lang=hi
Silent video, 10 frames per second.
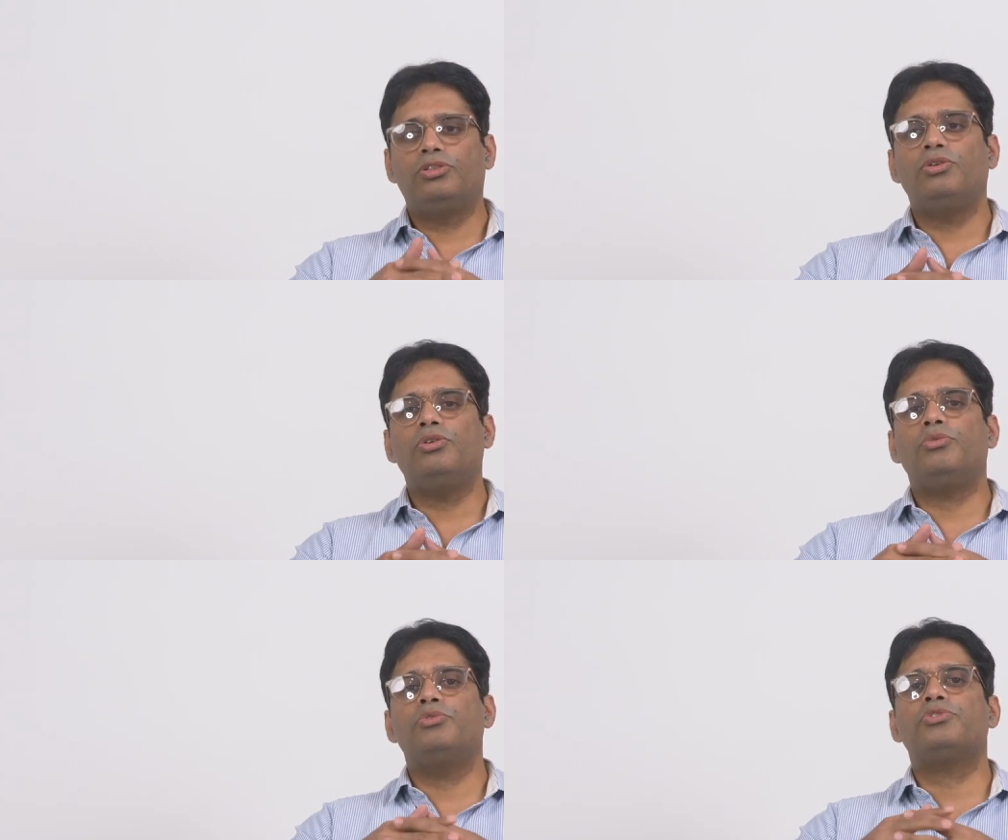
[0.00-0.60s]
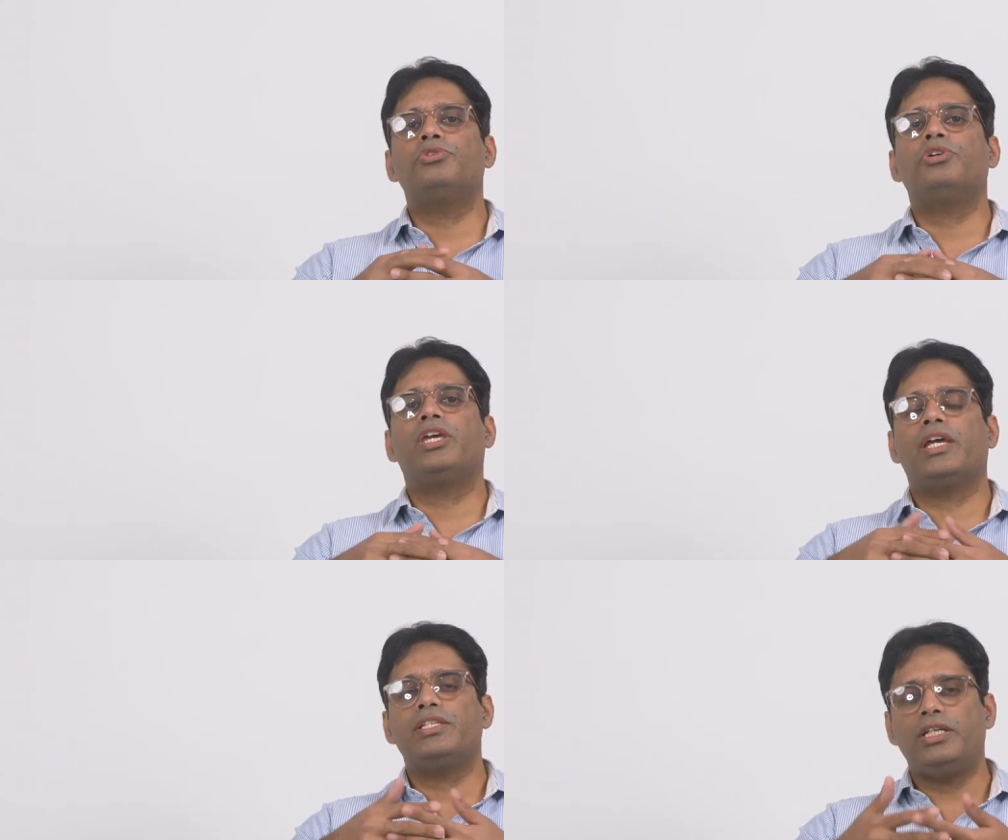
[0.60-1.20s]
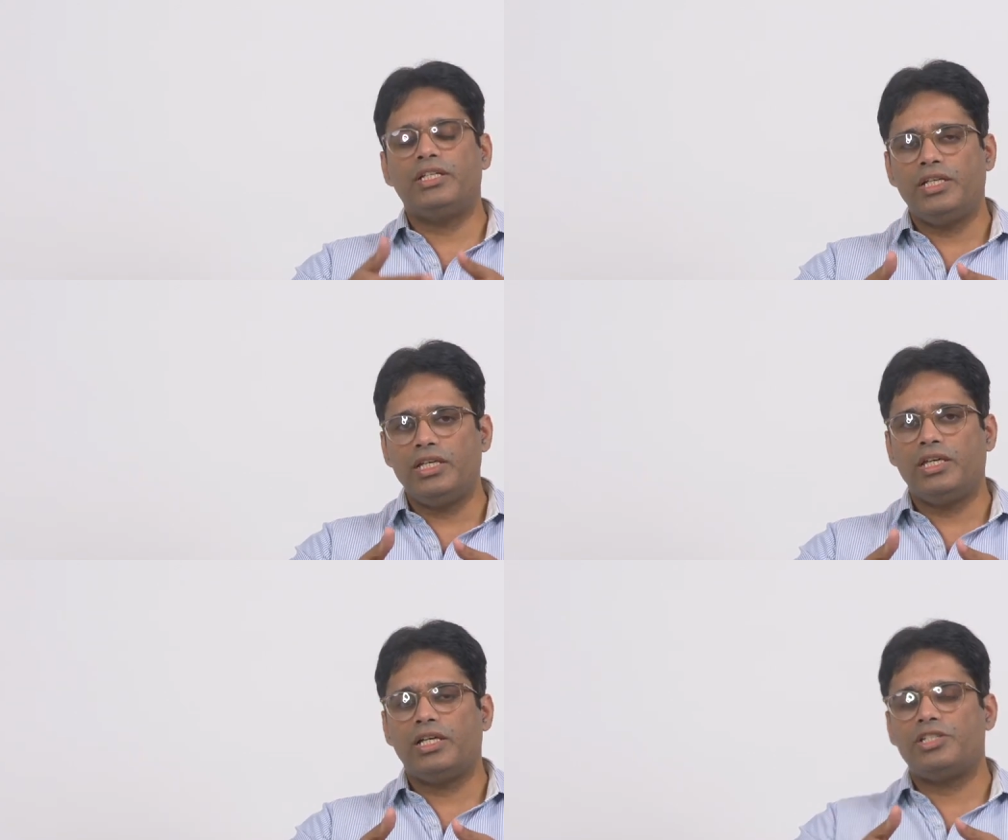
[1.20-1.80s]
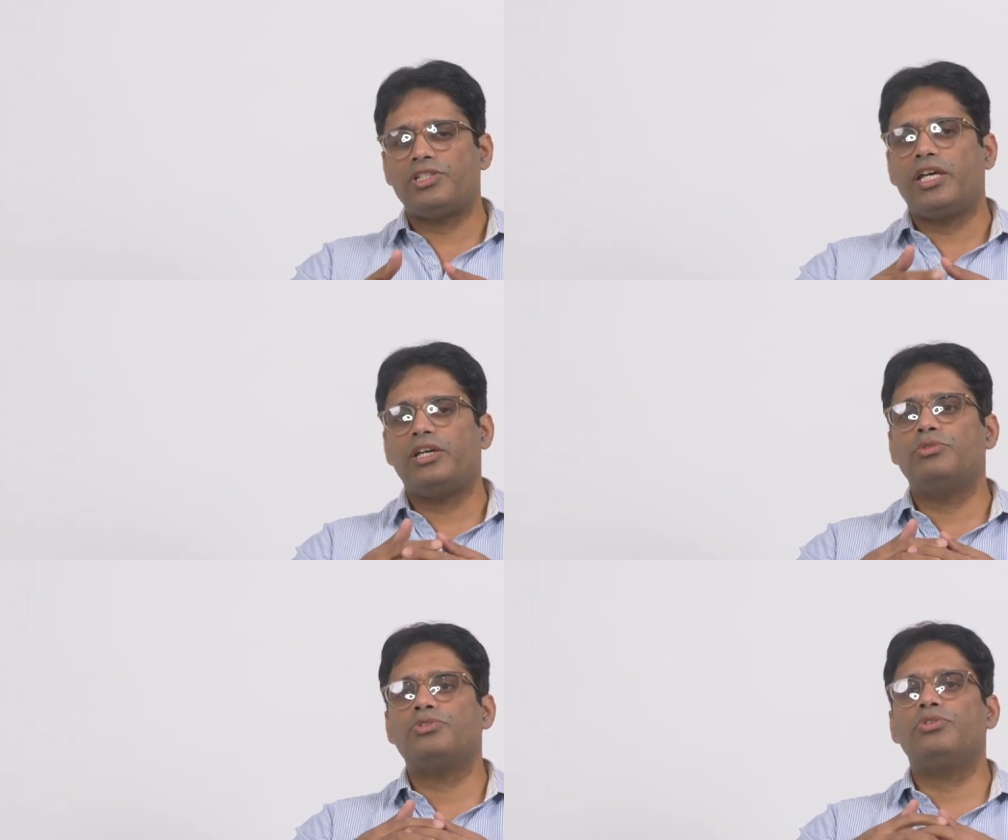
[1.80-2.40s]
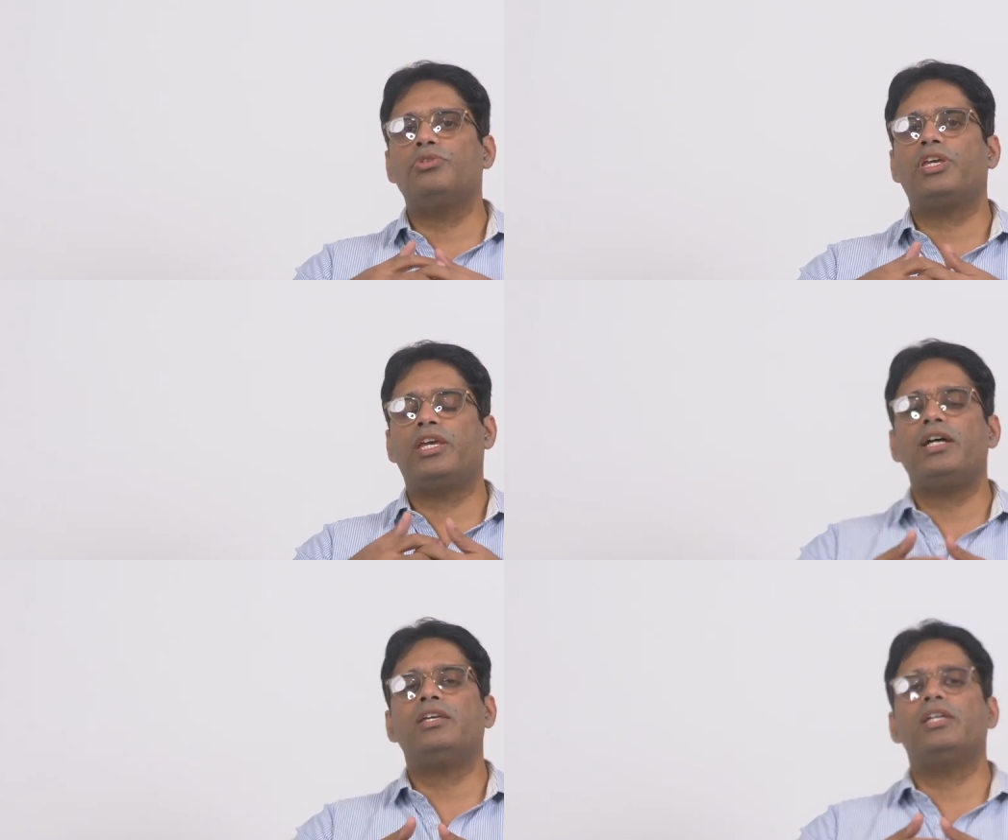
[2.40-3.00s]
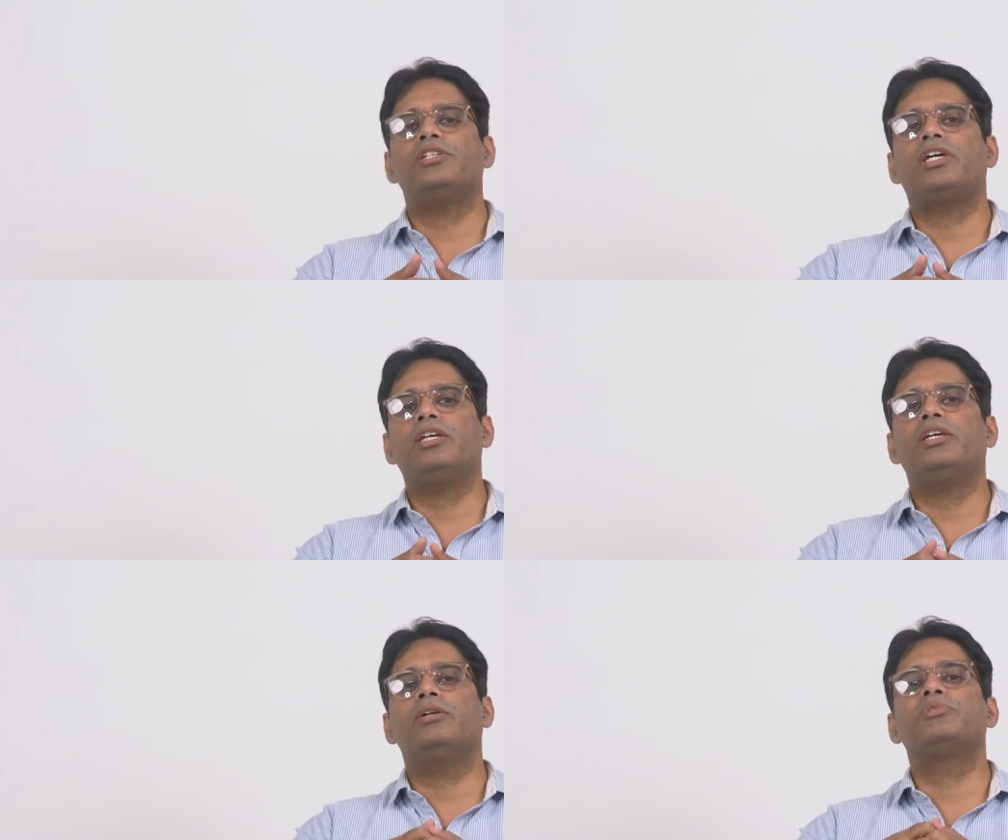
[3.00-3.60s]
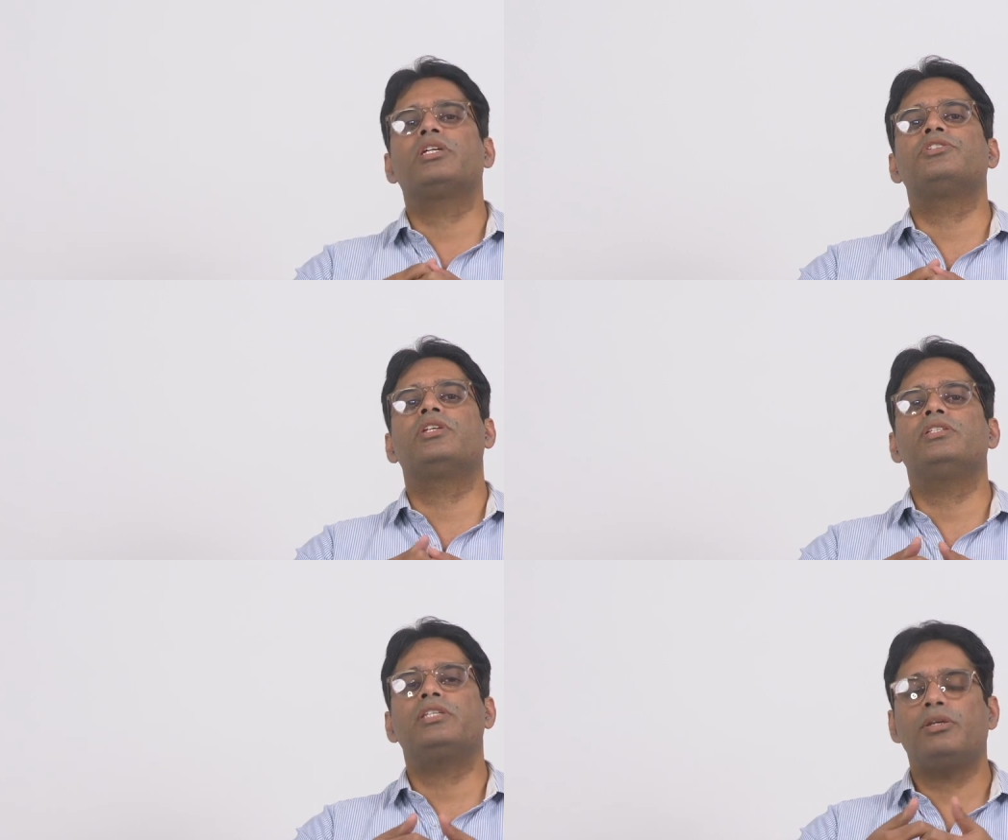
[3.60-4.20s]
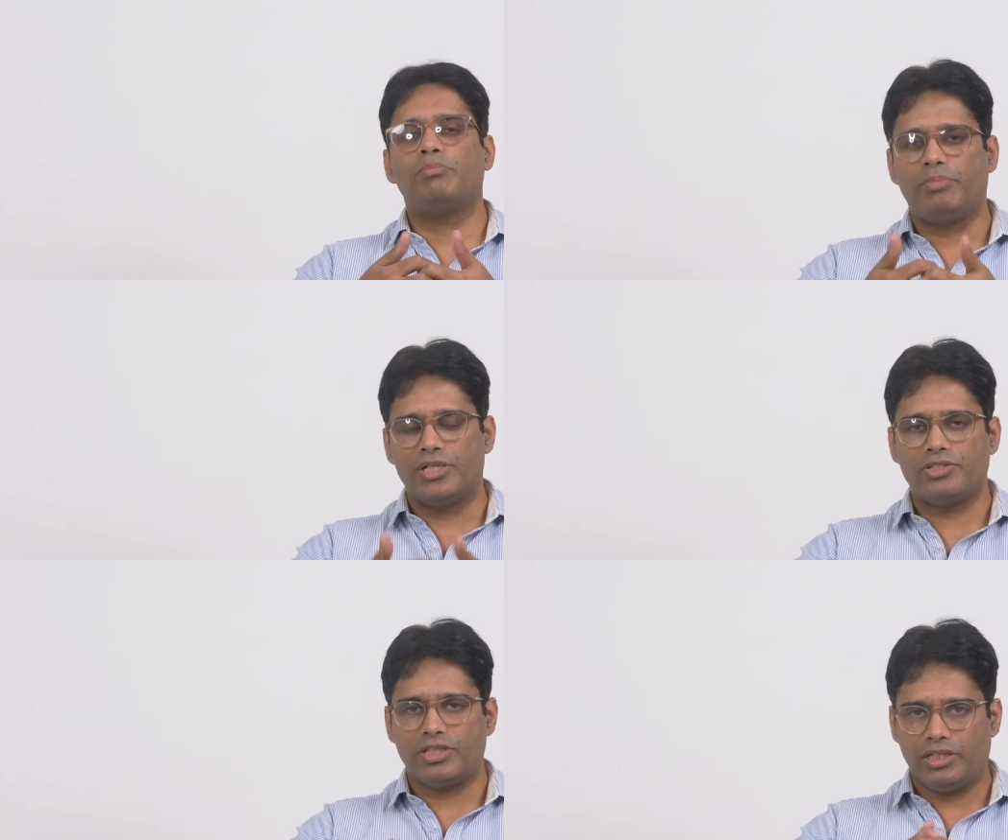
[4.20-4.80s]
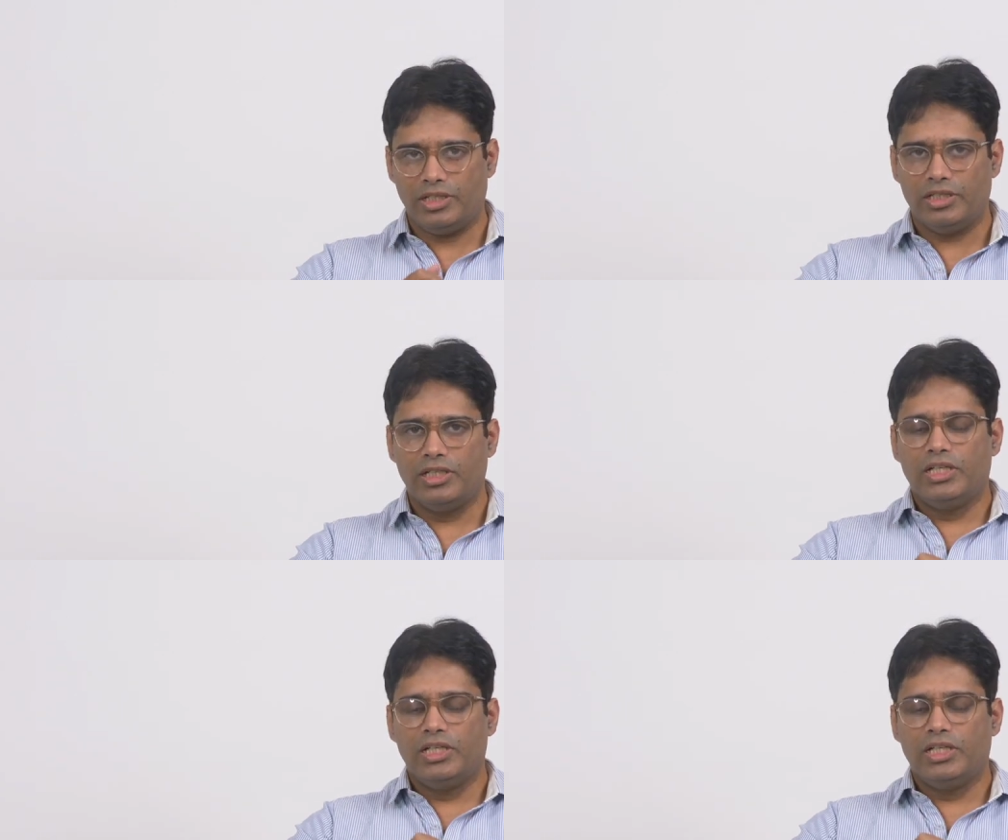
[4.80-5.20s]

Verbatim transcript: तो उसको कैसे ठीक किया जाए उसको क्या किया जाए कि हम सर्जरी से बच सके